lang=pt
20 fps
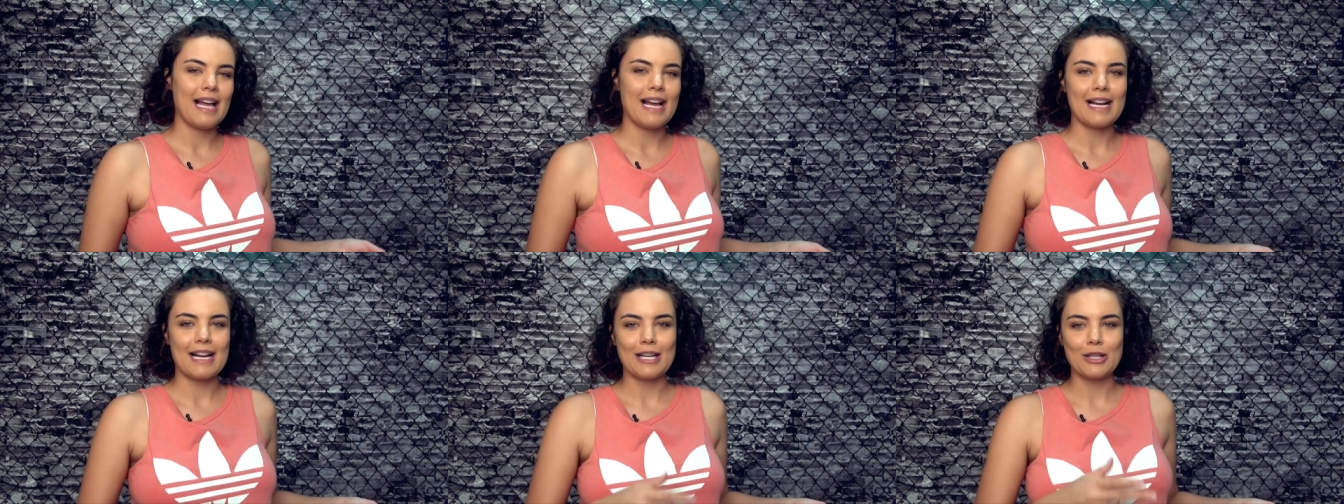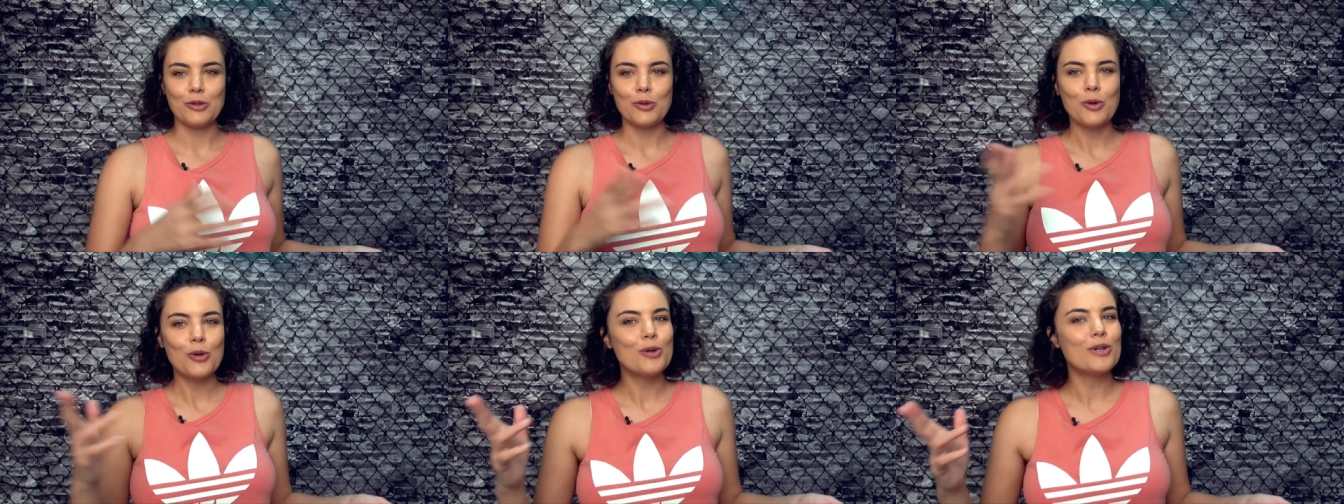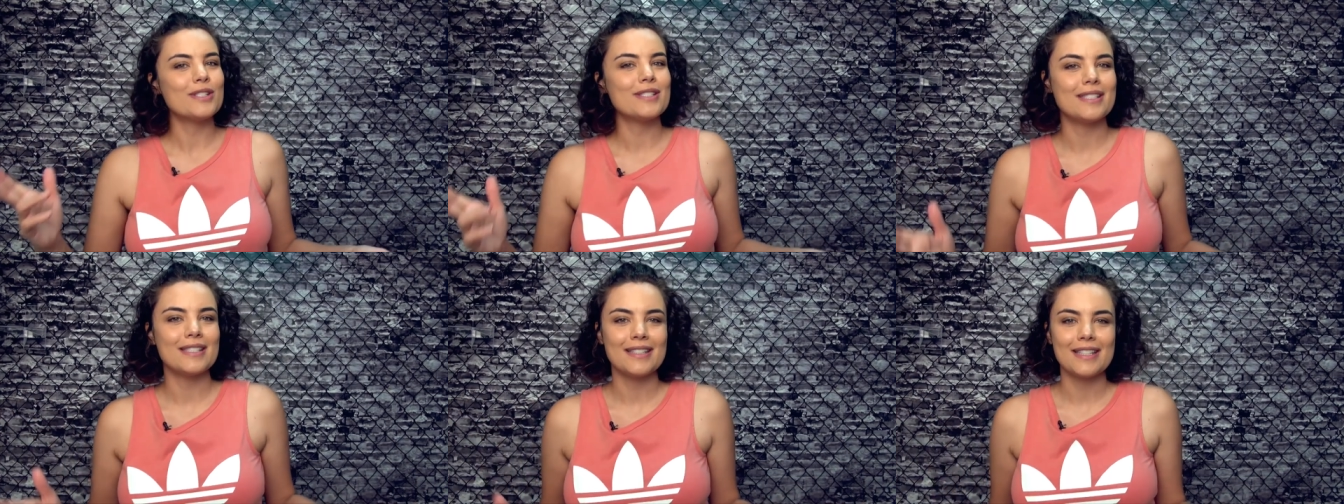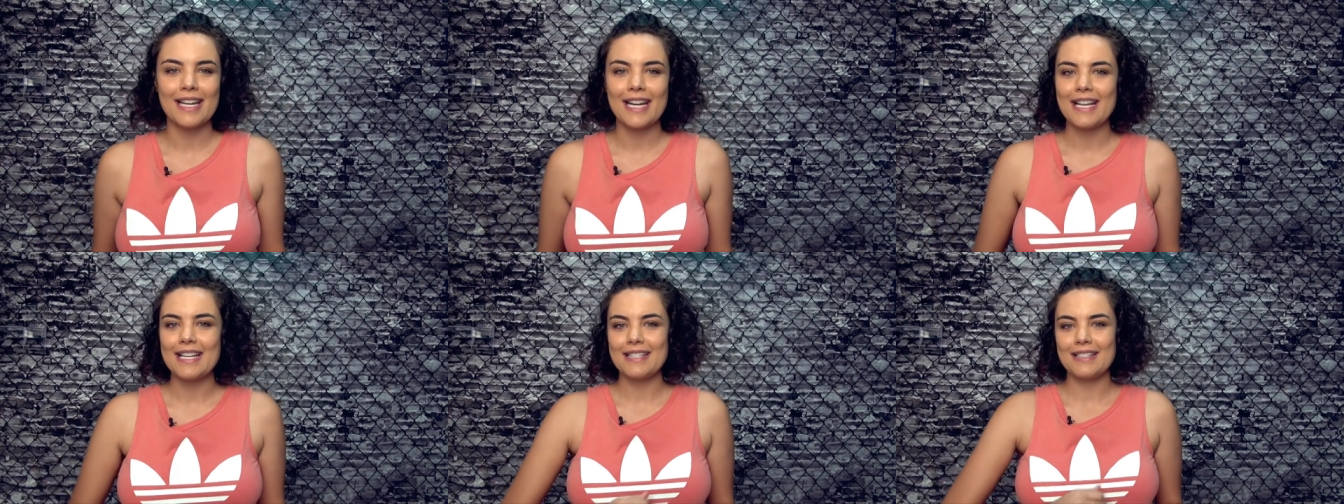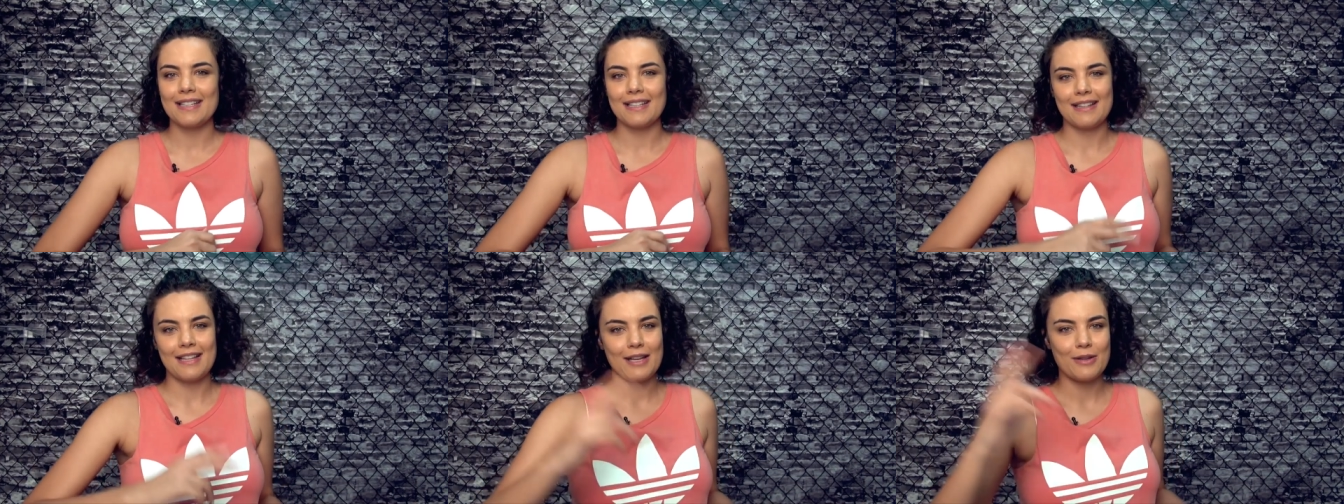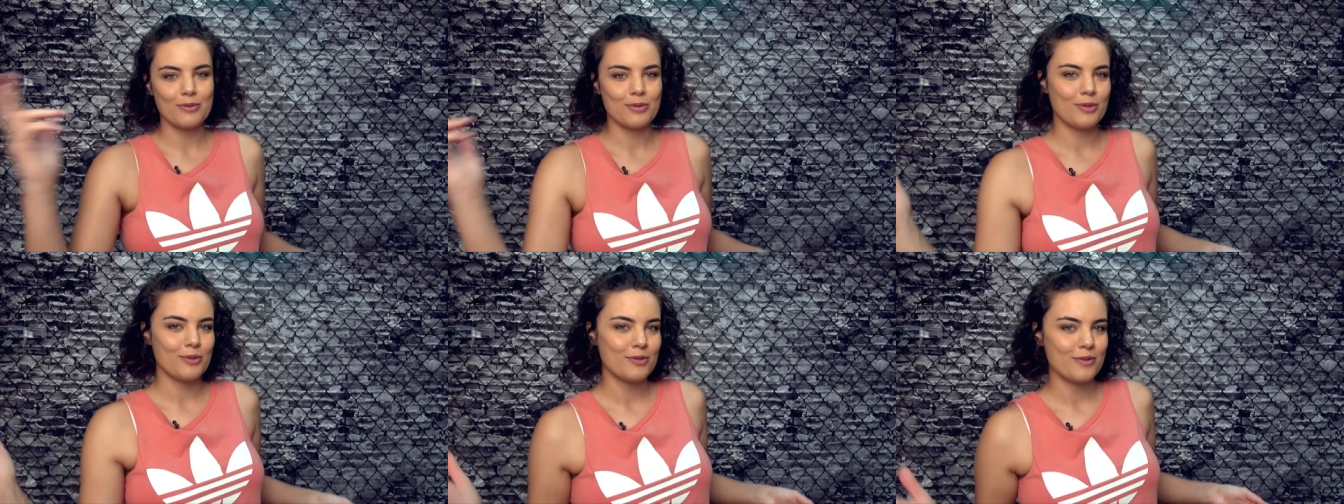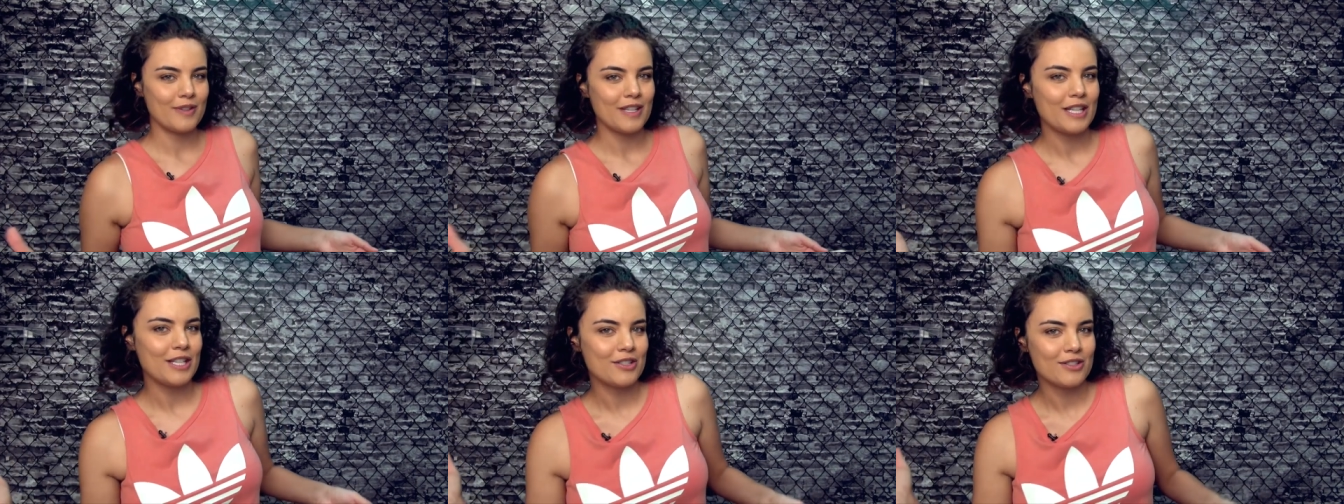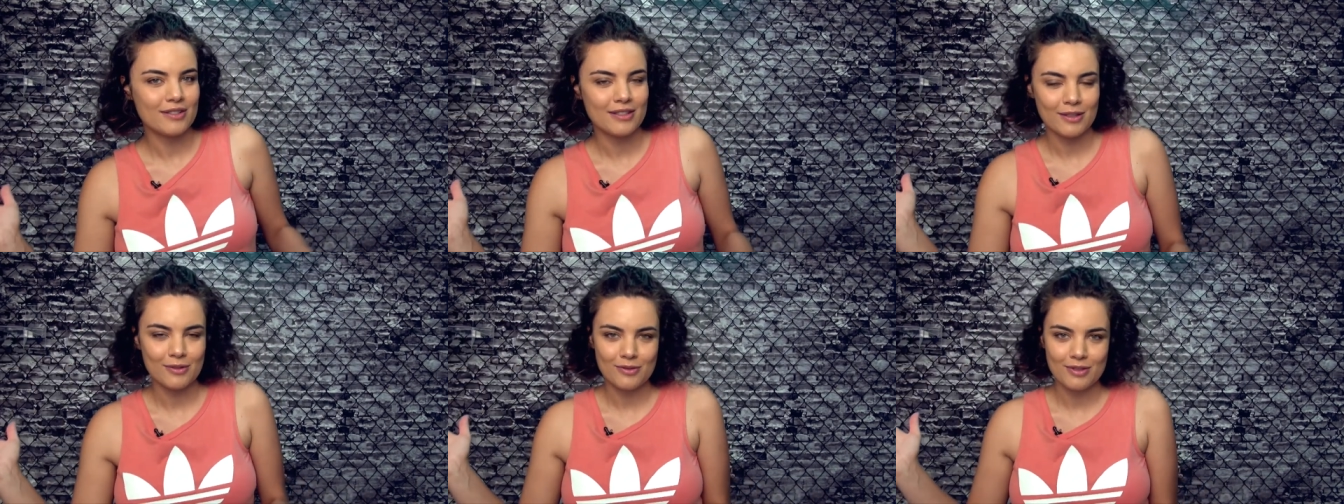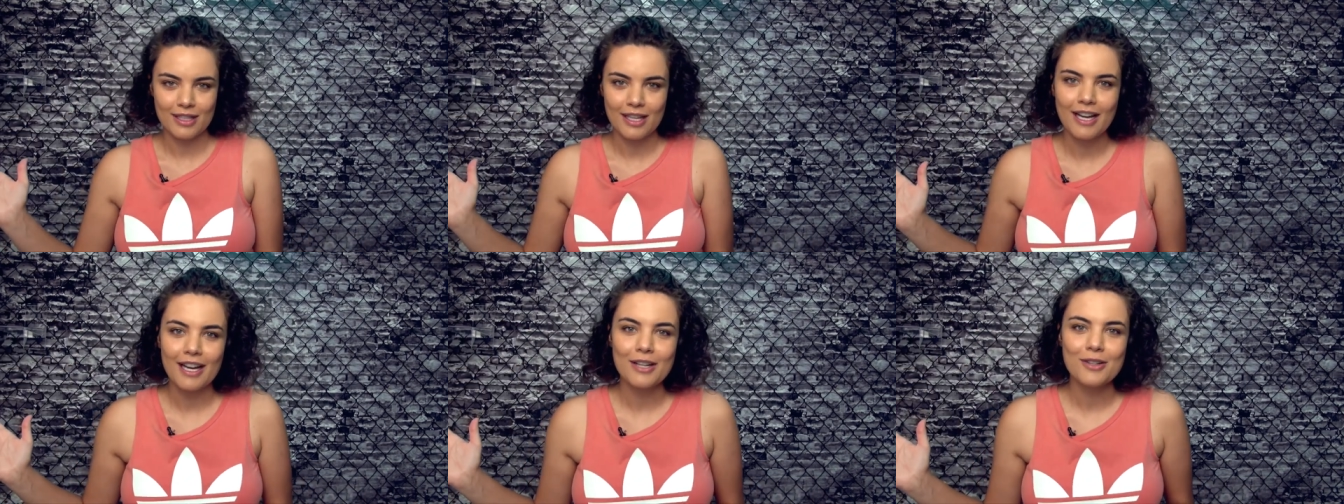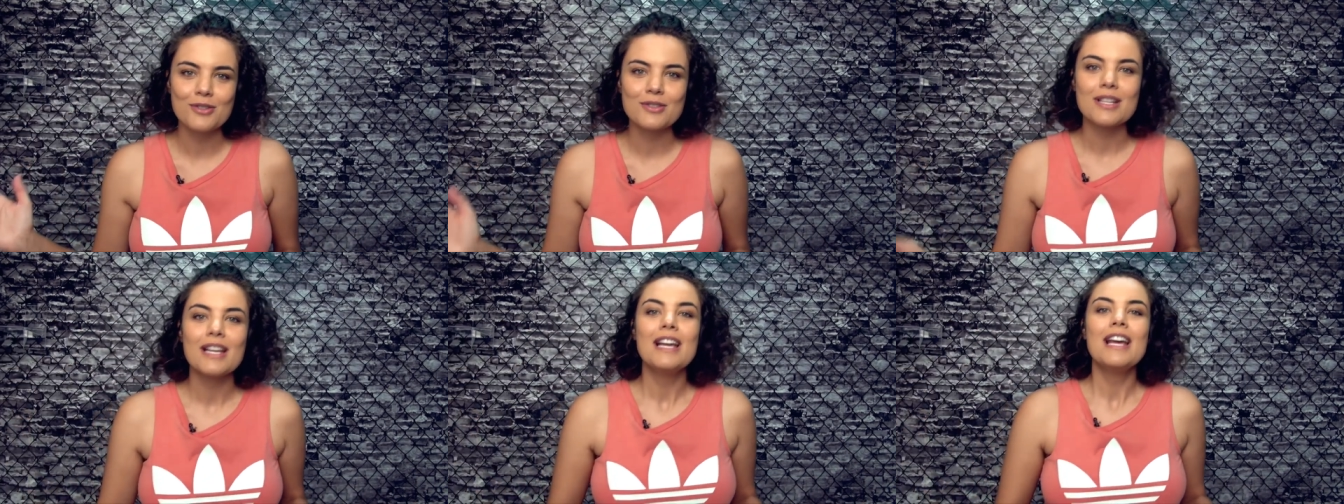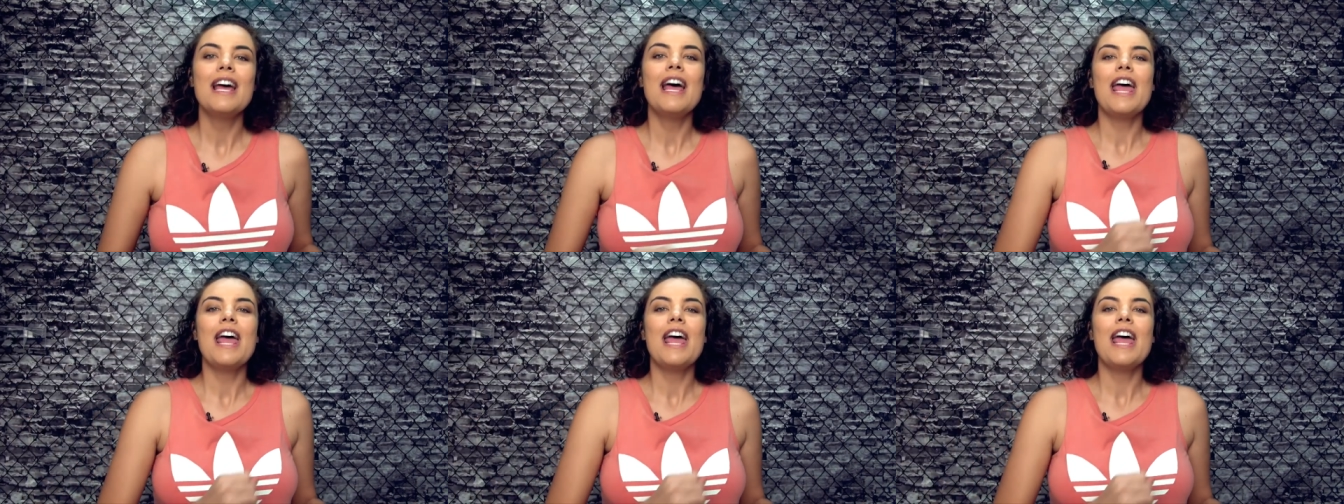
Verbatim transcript: lá, 14, 13 até os seus 20 e tantos anos.